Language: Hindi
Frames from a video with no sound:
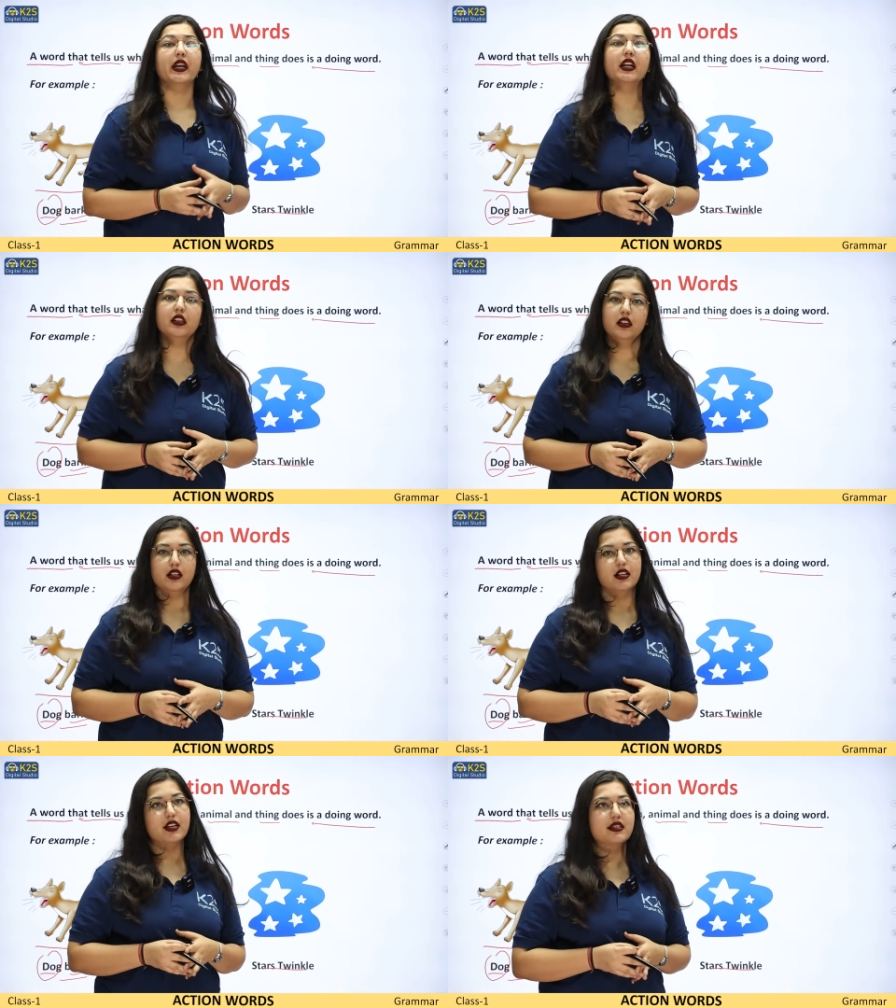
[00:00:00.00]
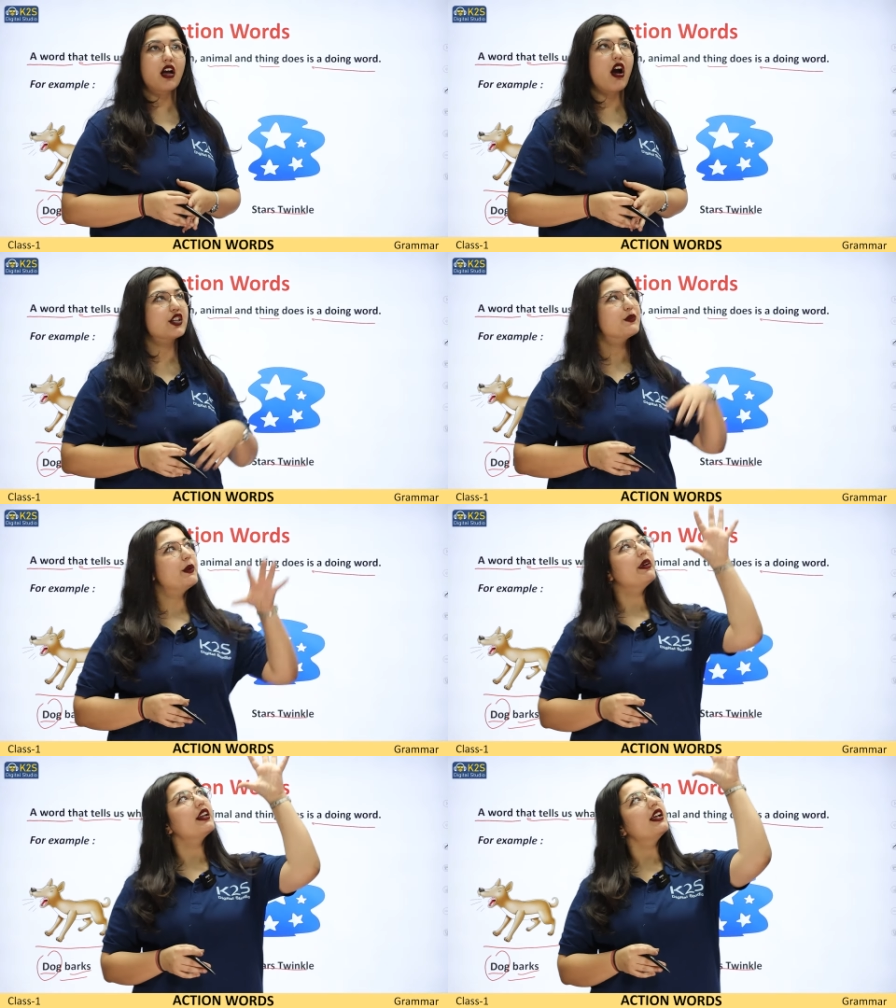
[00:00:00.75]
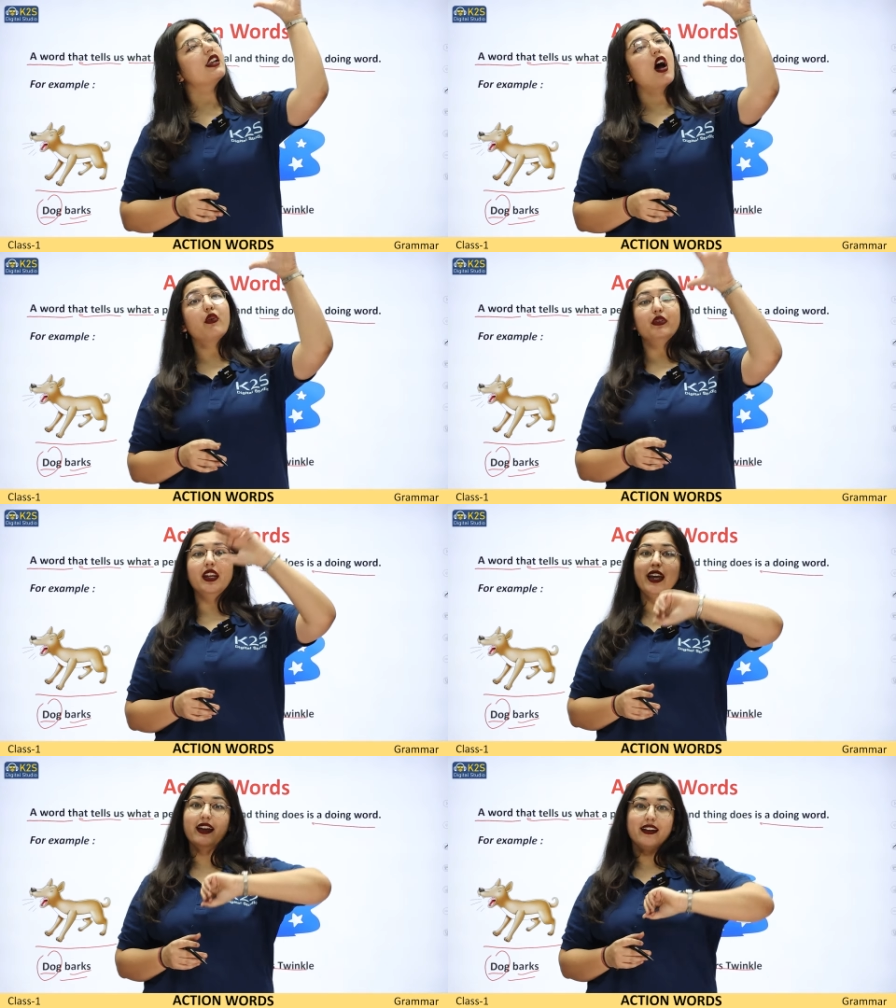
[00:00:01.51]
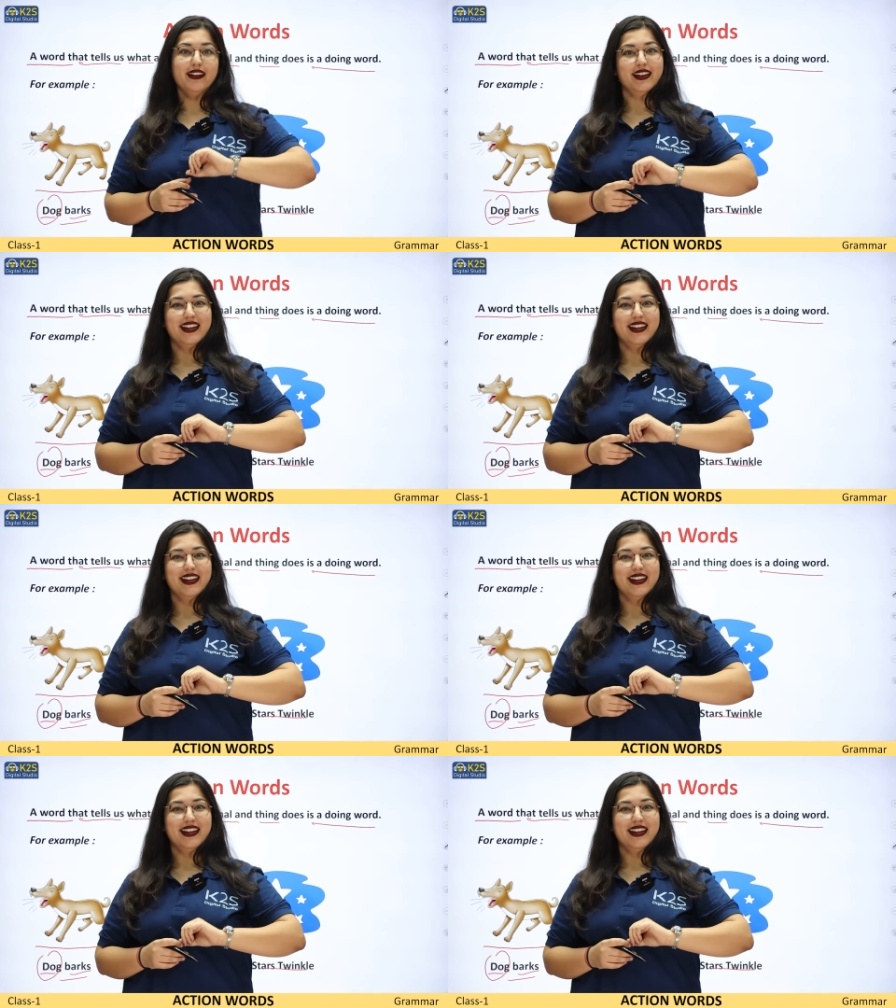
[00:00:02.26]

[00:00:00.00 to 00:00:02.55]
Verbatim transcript: ट्विंकल स्टार्स भी मेरा नाउन है